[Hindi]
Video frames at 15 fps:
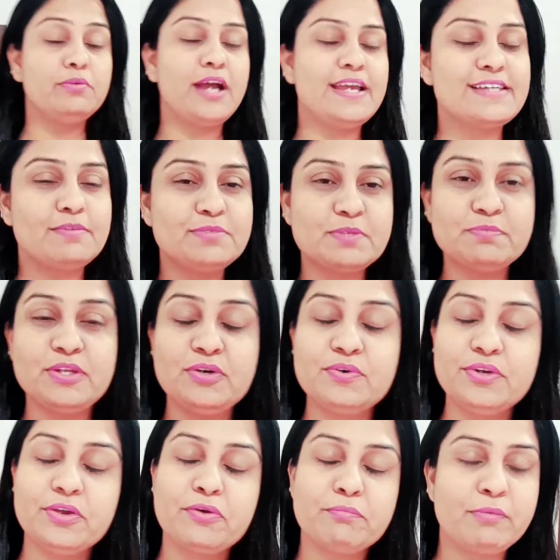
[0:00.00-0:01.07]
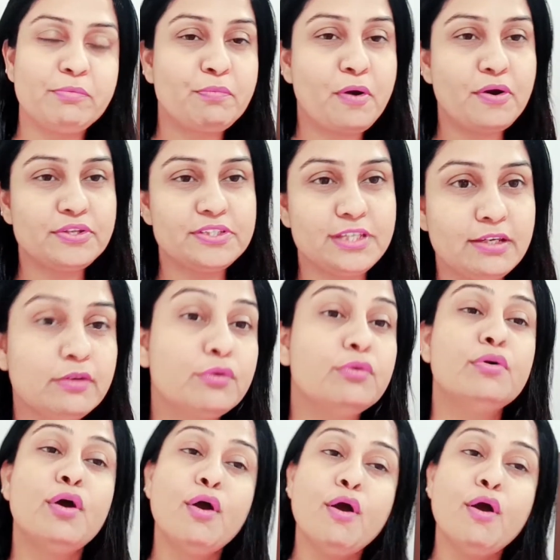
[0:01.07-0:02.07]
गाइस आप सब ठीक होंगे और मैं भी बहुत ठीक हूँ